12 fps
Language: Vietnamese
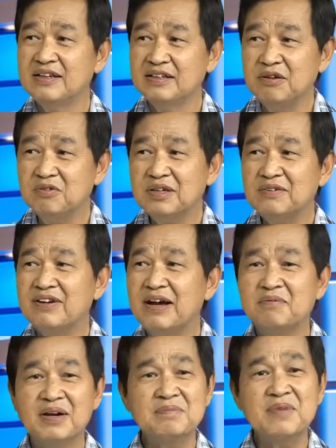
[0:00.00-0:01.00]
nếu chúng ta vào
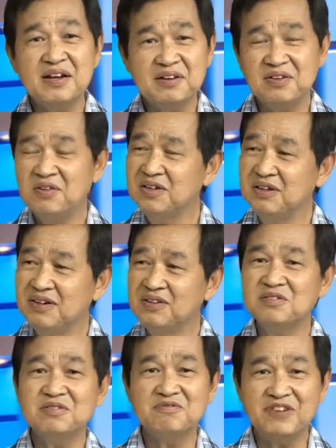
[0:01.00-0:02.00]
một cái McDonald's nhiều khi
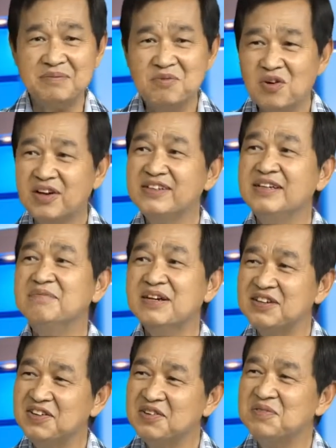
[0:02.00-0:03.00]
phải mua cái gì
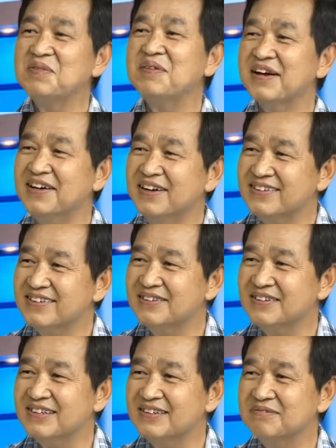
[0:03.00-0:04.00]
McDonald's nó mới mở cửa cho
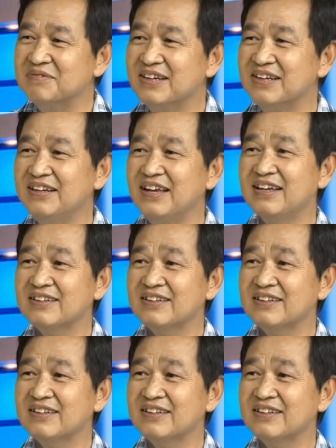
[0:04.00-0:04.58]
mình đi